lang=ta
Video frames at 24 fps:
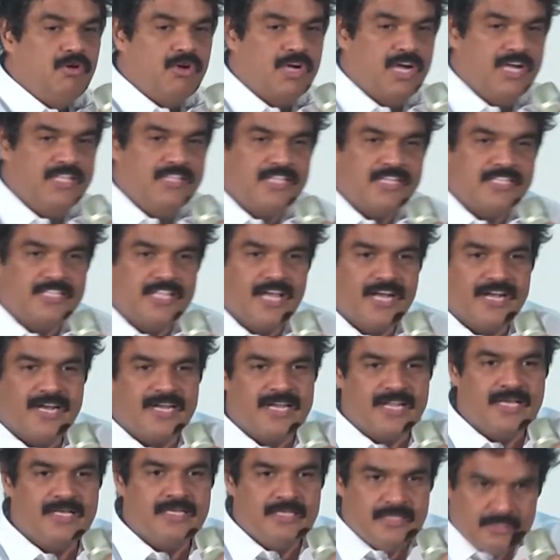
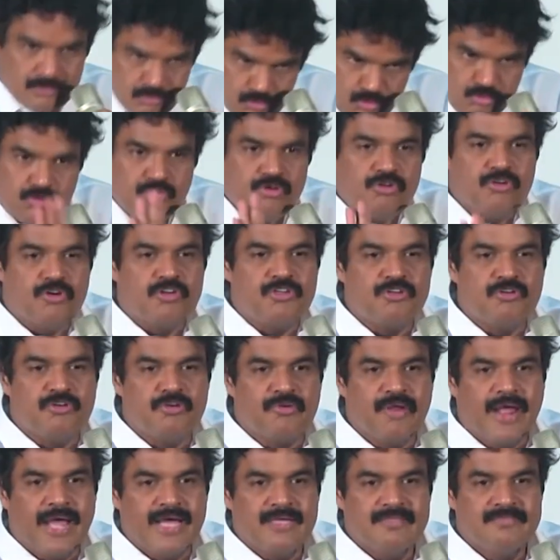உட்காந்துருந்தாங்கன்னா தூங்கணும்னு கோட்டை
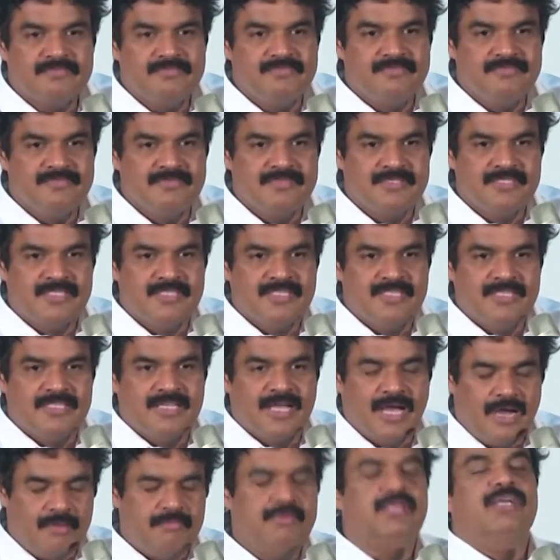விட்டுறேன்
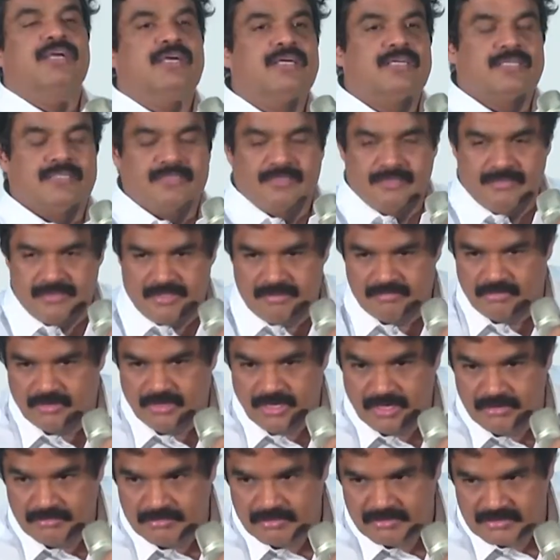அப்படி அப்போ
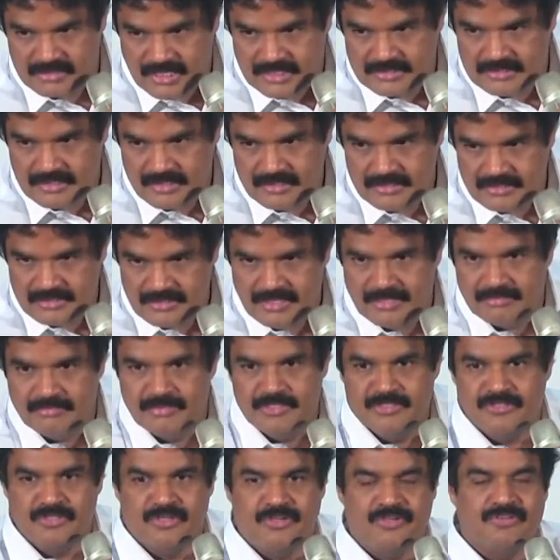எழுப்பணும் சார் சார்
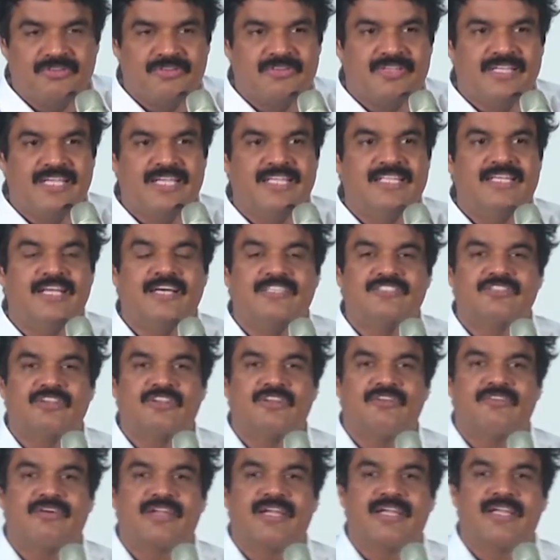அப்படின்னு சொல்லணும் எதுக்காக
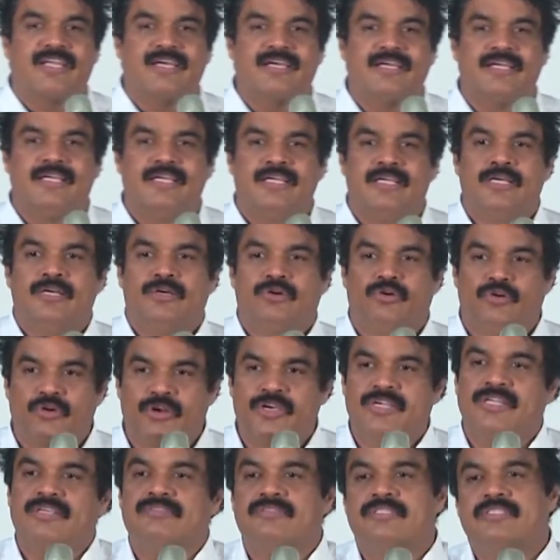சொல்ல வரேன்னா
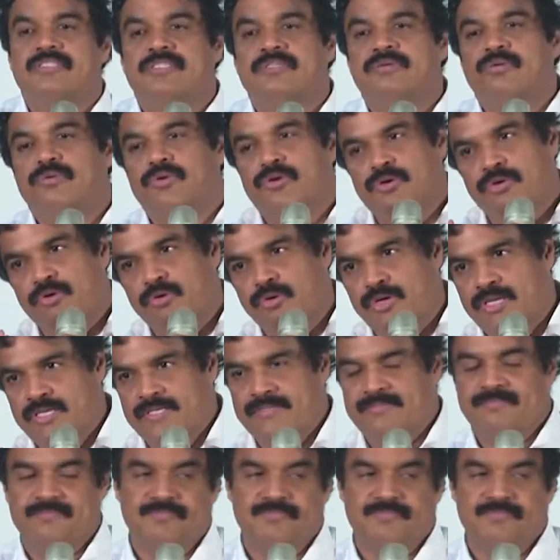குரட்டை வந்து ஒரு நோய்